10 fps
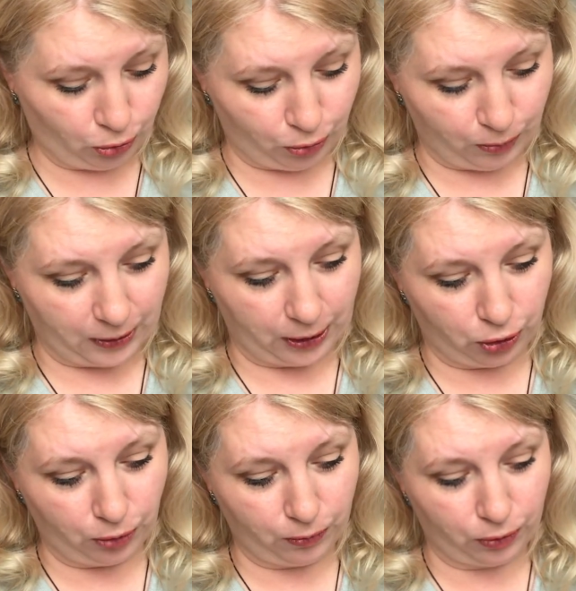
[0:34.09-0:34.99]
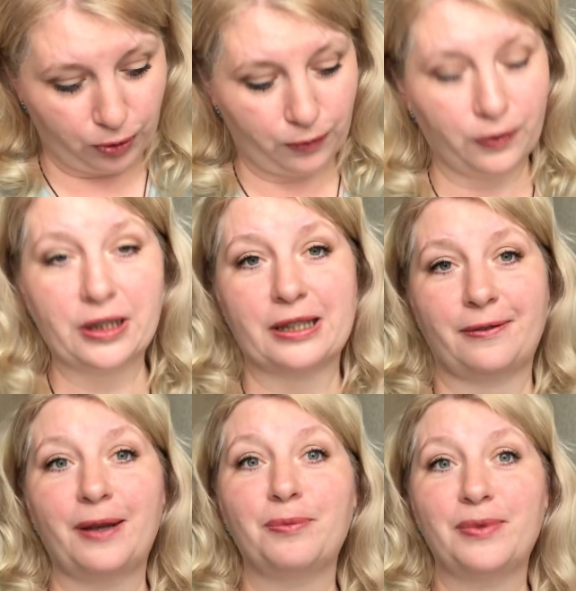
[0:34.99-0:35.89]
думала, о чем буду сегодня с
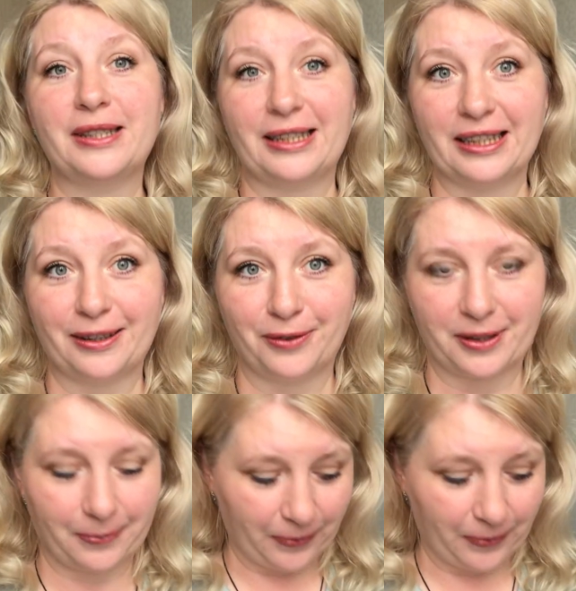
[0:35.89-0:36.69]
вами беседовать.